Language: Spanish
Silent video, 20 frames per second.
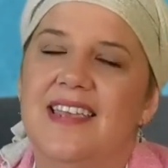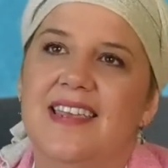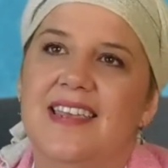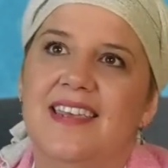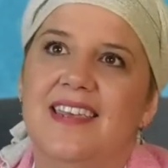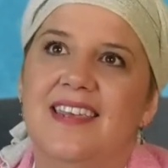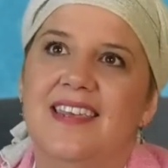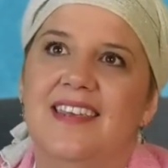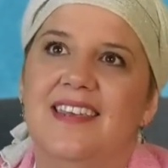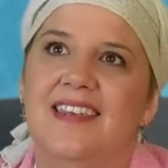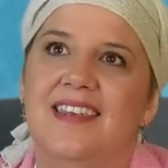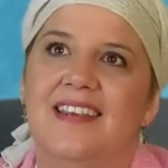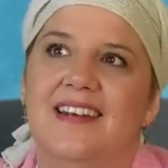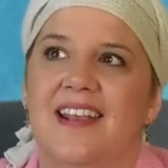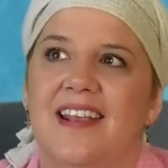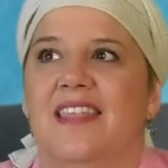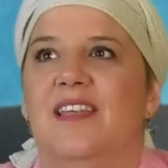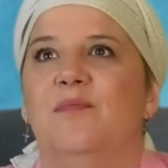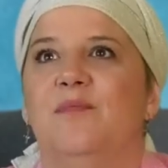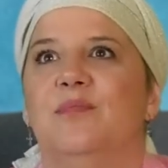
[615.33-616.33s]
y
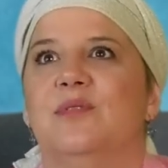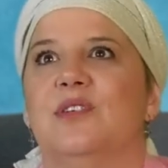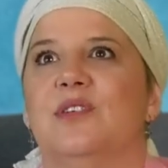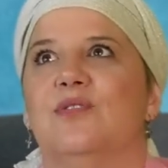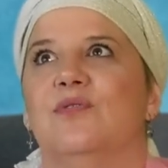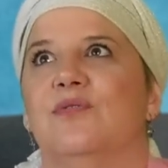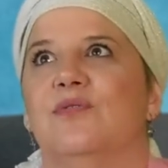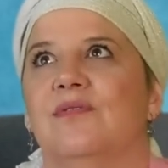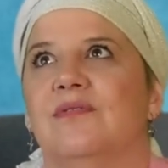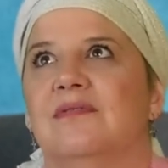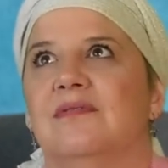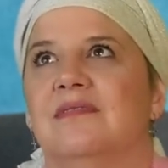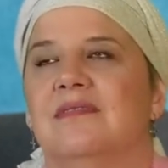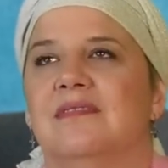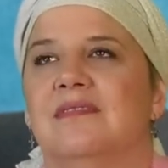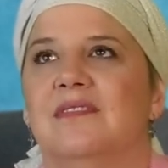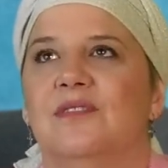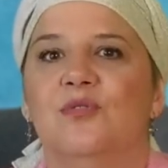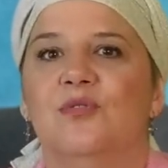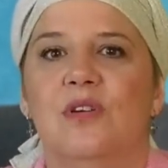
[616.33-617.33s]
nada, pues
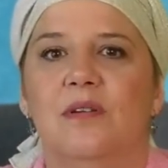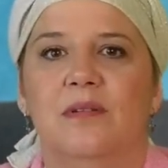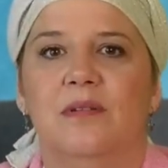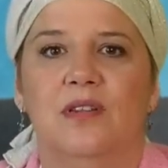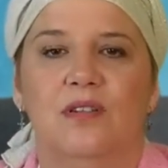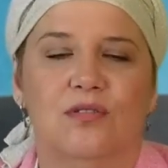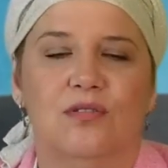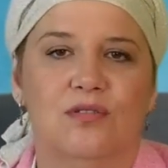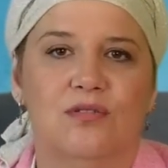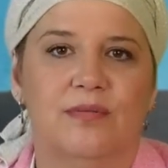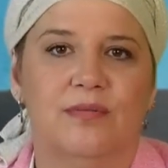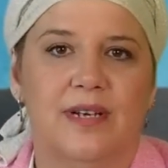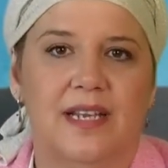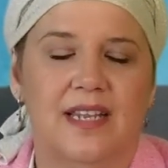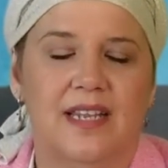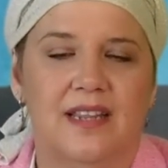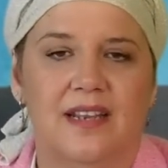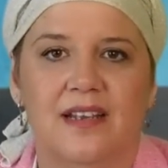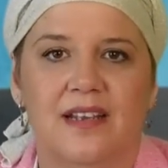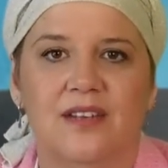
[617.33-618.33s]
un 9 de
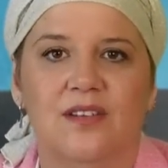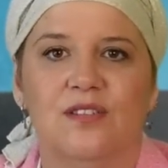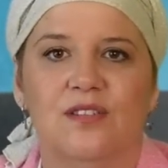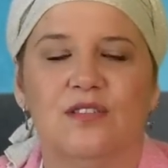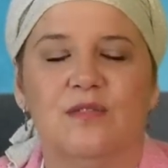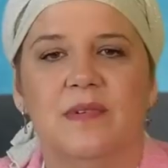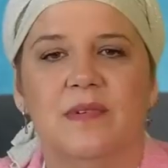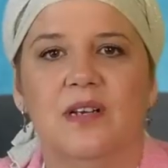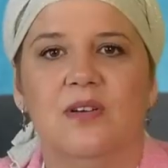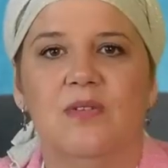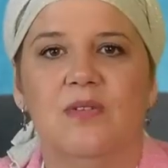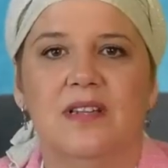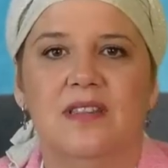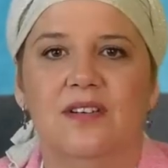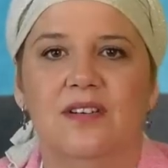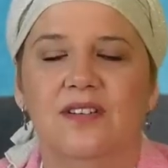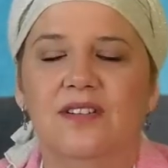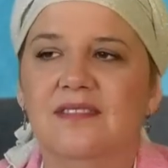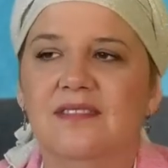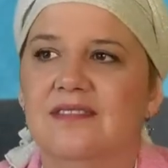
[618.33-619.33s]
octubre del año
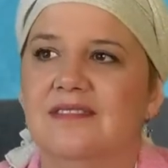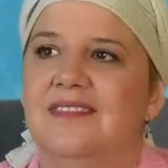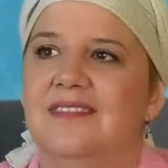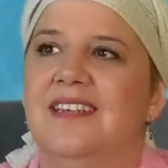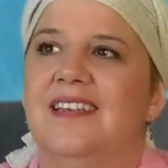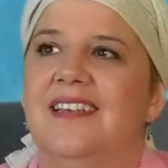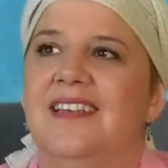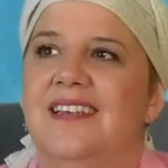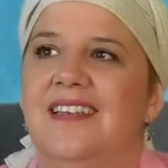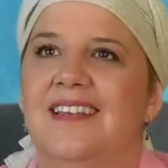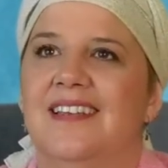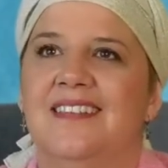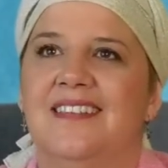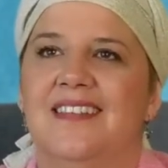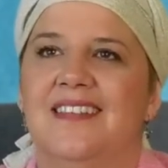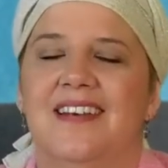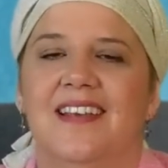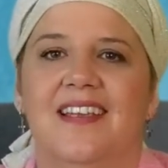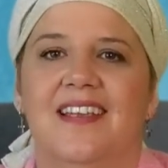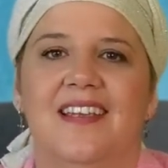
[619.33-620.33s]
2004 eh,
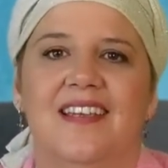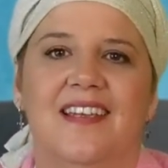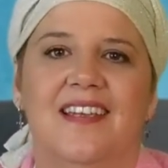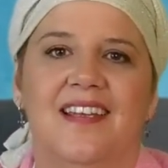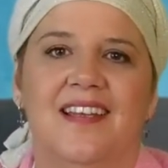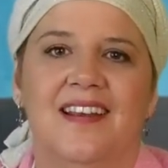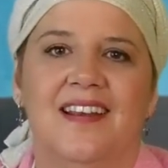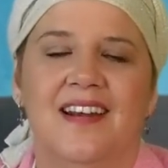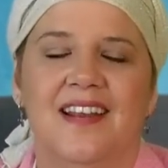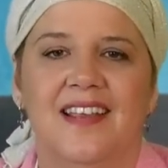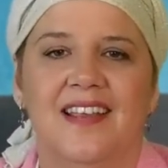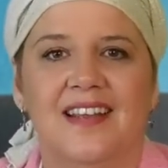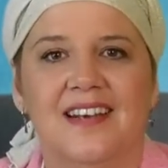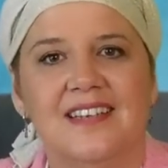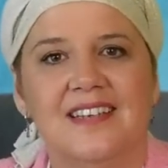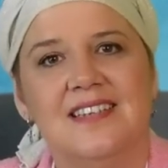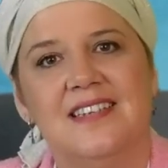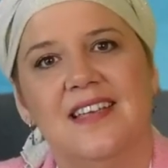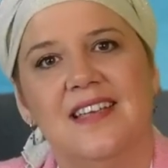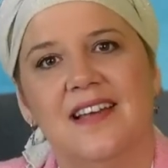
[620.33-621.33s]
entré en la
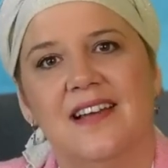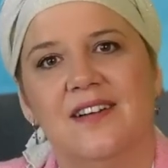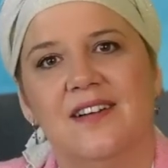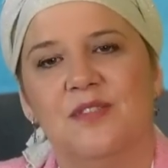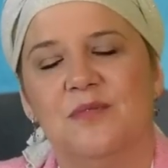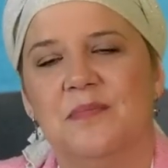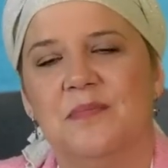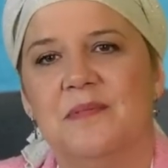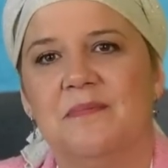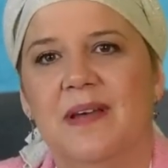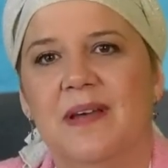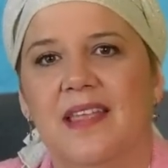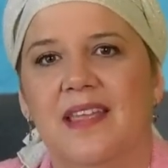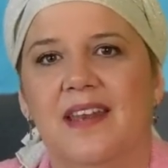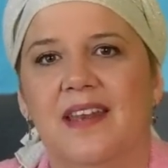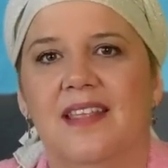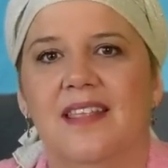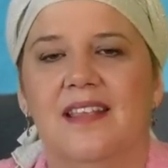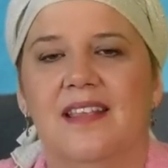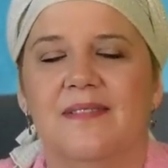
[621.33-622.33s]
iglesia con mi
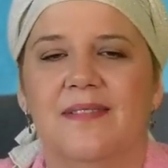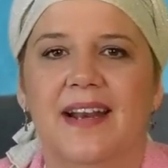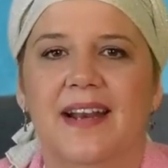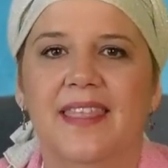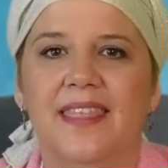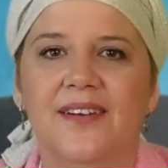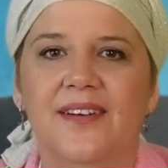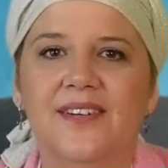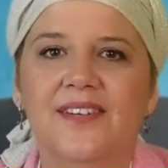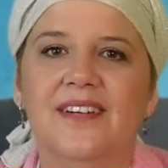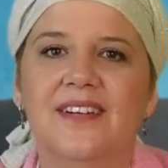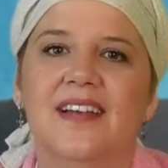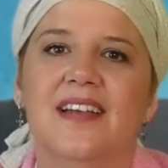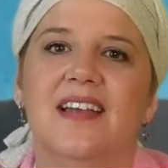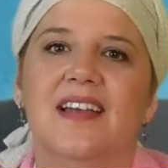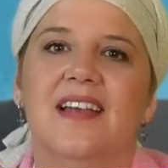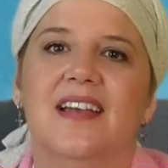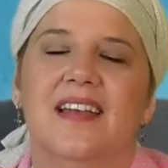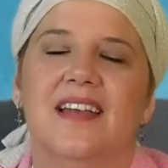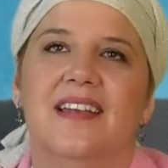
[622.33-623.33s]
padre del brazo.
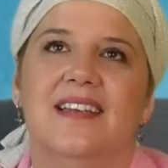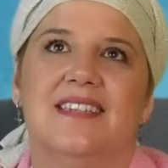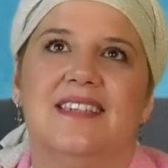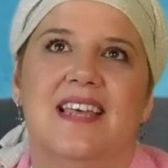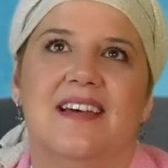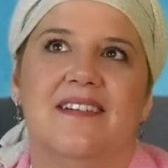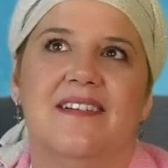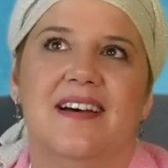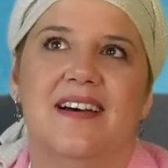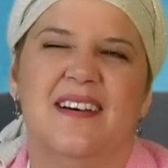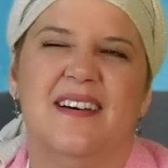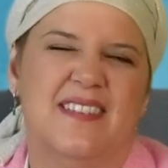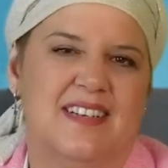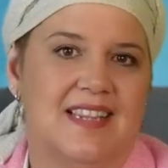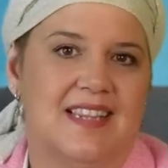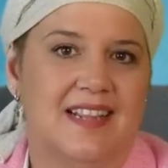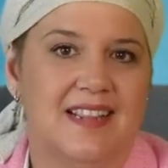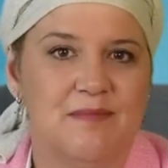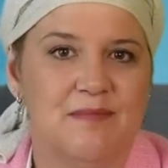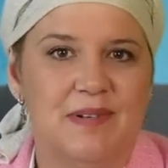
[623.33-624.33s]
Estaba
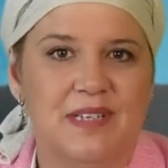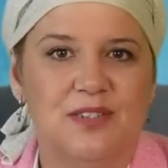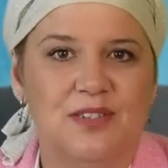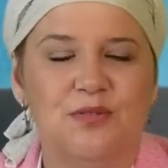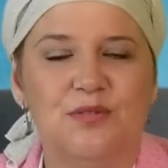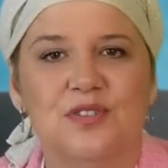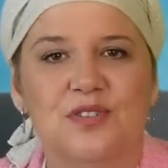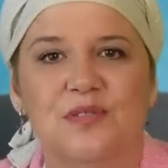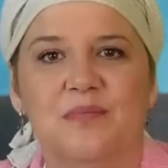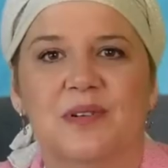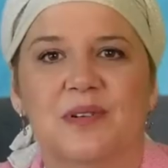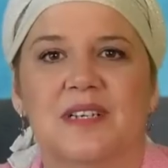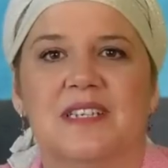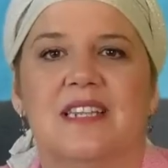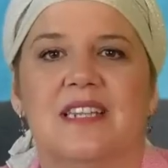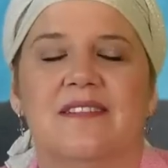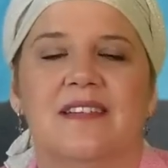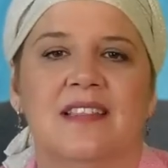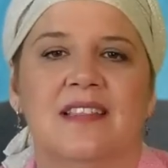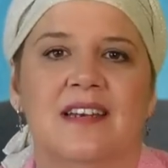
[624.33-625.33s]
bastante pachucho porque
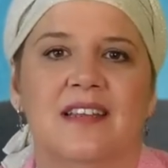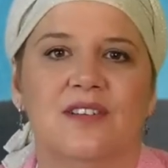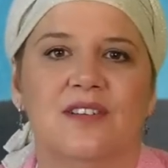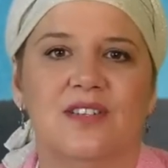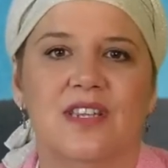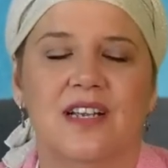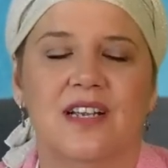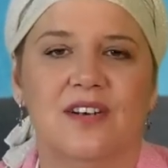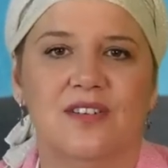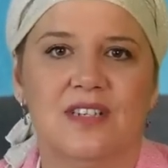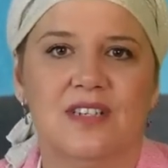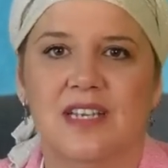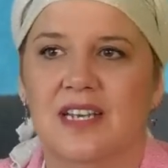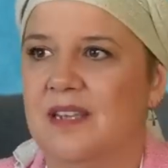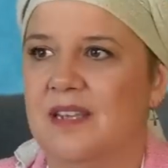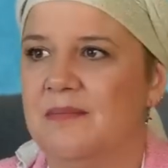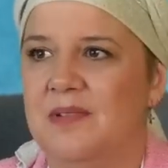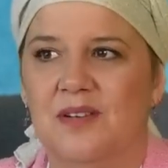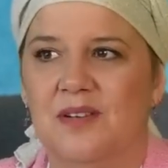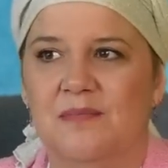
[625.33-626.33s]
estaba entre dos ciclos de
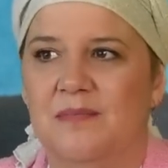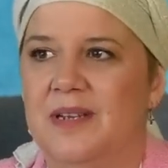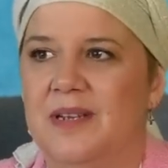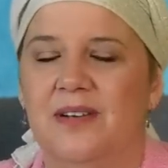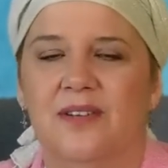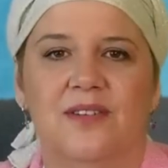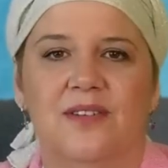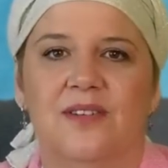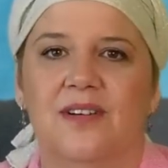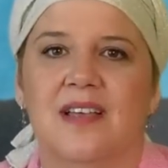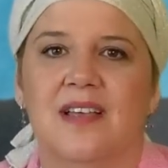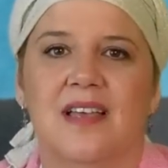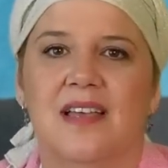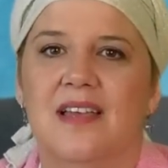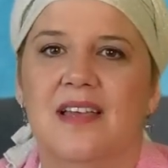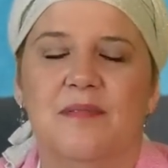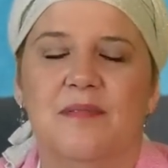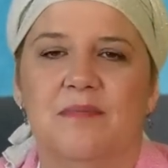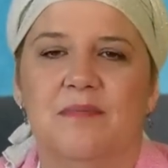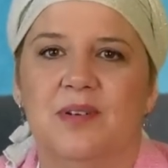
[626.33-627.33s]
quimio, pero,
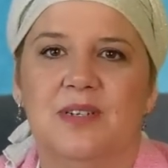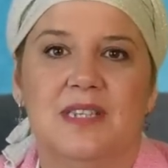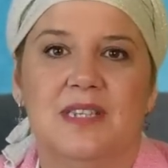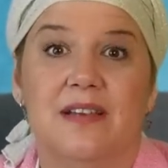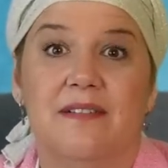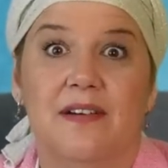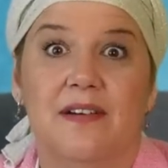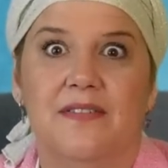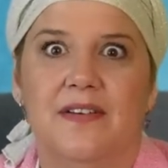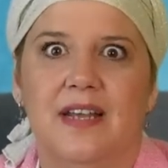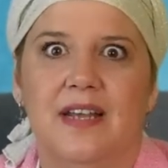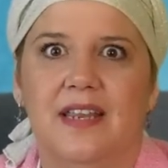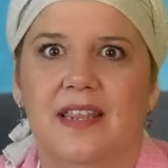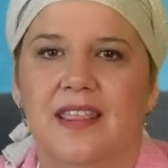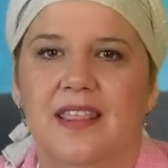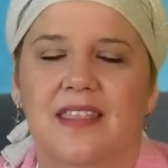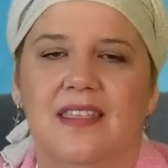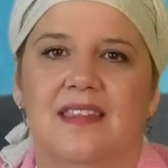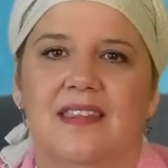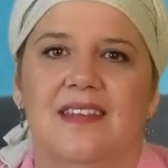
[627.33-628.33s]
pero estaba
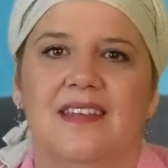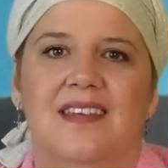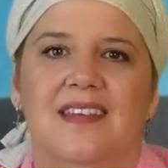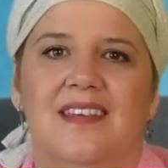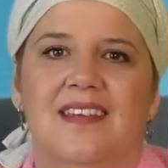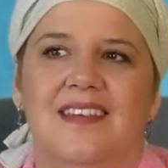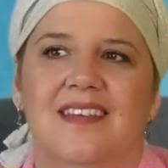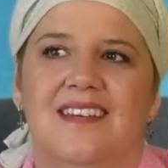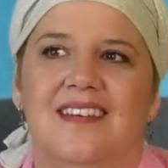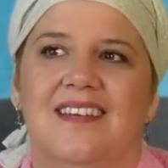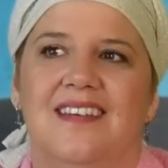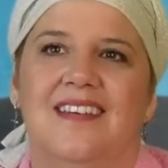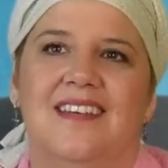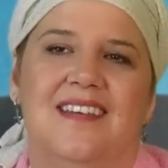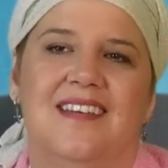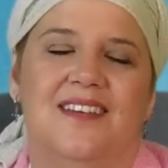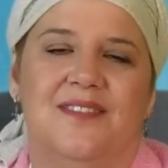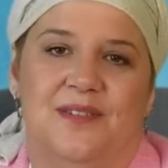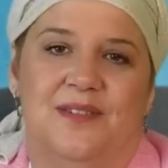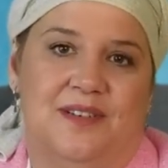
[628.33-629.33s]
feliz.
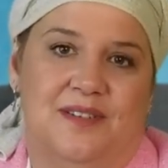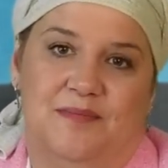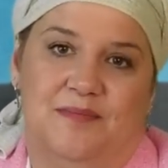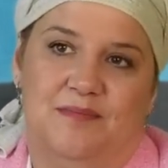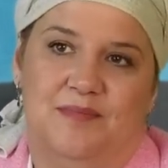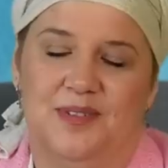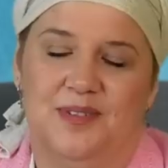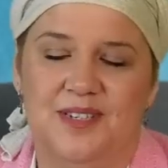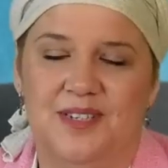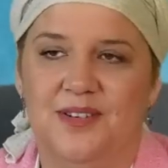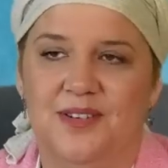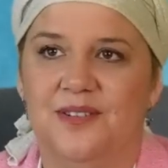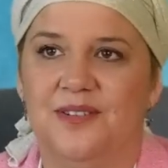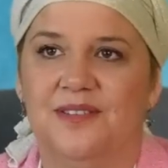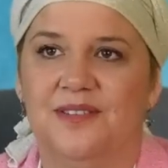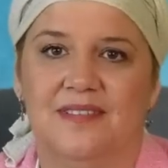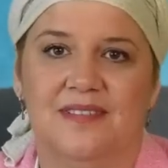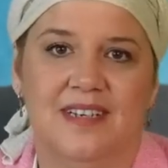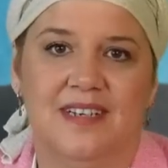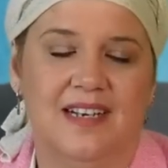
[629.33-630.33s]
Y, bueno, pues
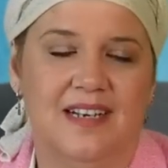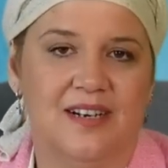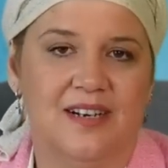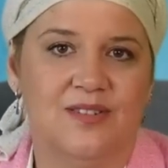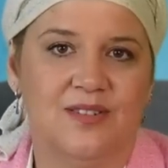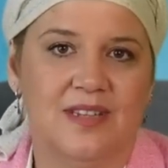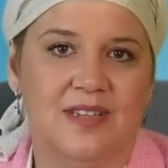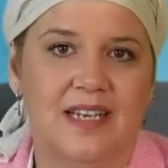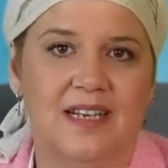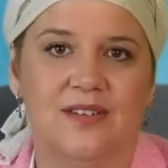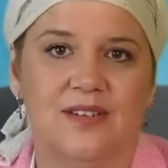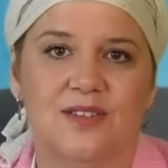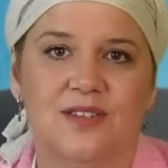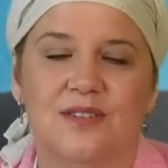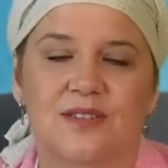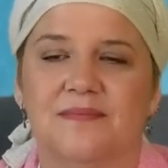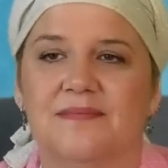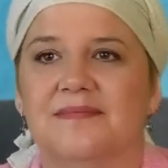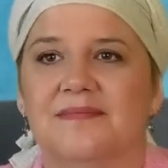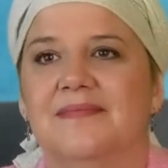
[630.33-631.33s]
yo ni que contaros,
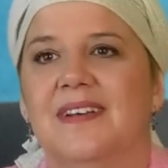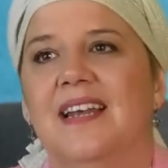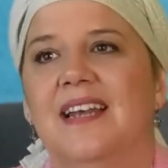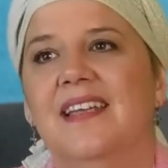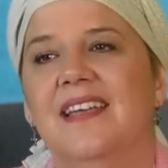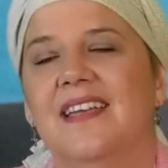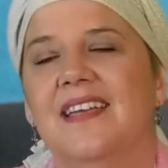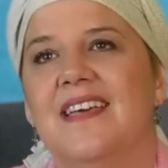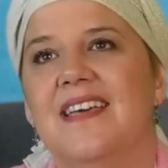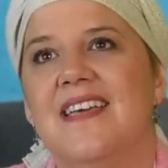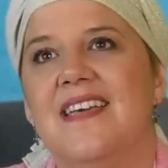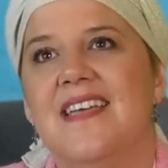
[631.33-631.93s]
¿vale?